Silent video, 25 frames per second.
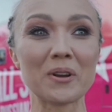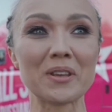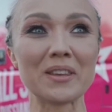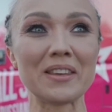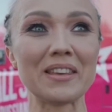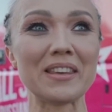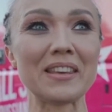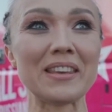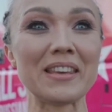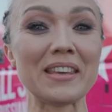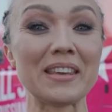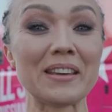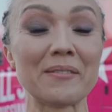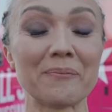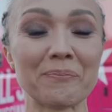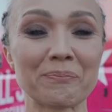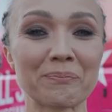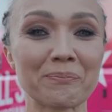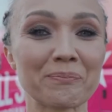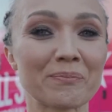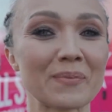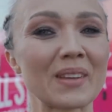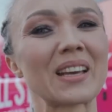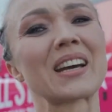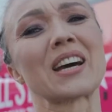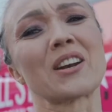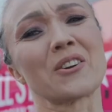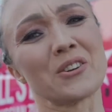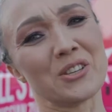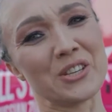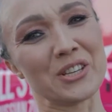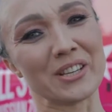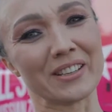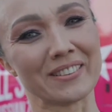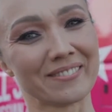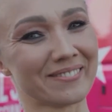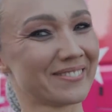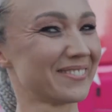И,
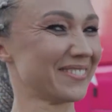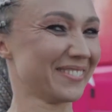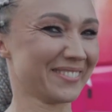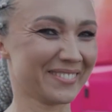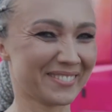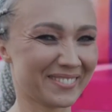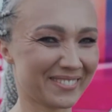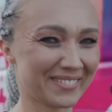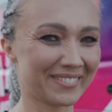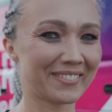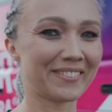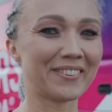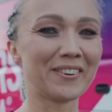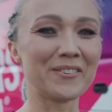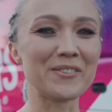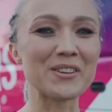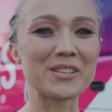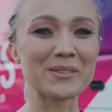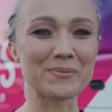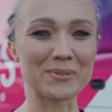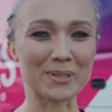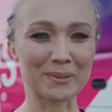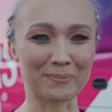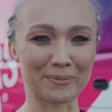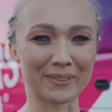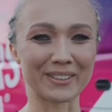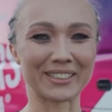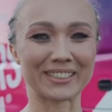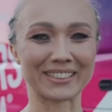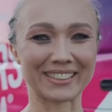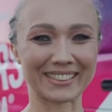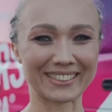короче, увидимся позже.